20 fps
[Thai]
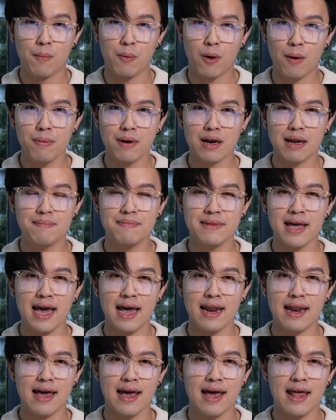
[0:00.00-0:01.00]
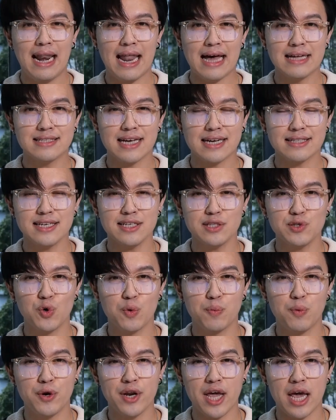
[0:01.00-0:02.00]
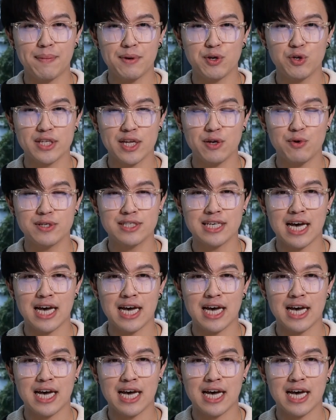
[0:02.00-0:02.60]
ผมกลับแน่นะฮะหลังจากที่ถูกพลเอกประยุทธ์จันโอ